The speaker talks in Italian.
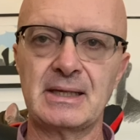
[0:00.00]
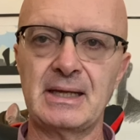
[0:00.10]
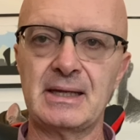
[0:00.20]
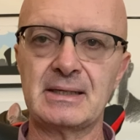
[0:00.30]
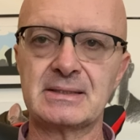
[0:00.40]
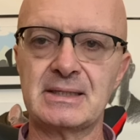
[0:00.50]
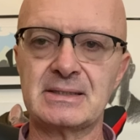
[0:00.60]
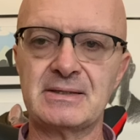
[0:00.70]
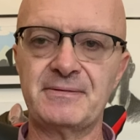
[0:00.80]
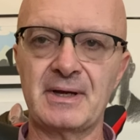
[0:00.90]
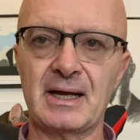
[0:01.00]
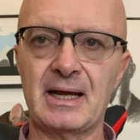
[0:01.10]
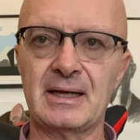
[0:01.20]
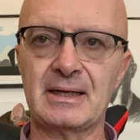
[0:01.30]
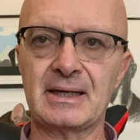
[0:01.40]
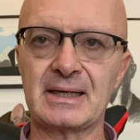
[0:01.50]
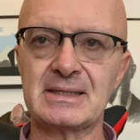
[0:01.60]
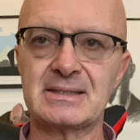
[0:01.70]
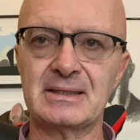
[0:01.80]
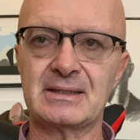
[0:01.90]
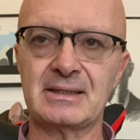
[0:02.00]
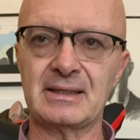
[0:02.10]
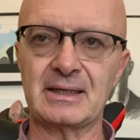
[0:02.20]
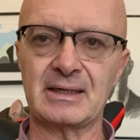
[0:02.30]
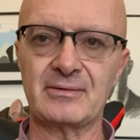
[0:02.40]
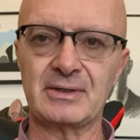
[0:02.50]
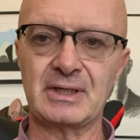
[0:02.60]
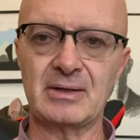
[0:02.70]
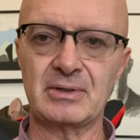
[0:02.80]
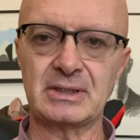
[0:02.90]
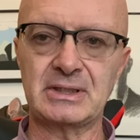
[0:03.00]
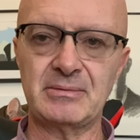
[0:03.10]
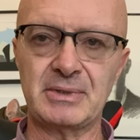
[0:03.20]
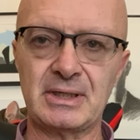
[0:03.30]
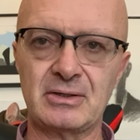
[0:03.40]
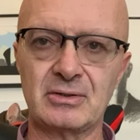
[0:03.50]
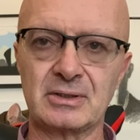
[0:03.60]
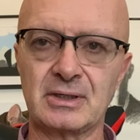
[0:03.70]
e se si farà eh, risentire. Vediamo un attimino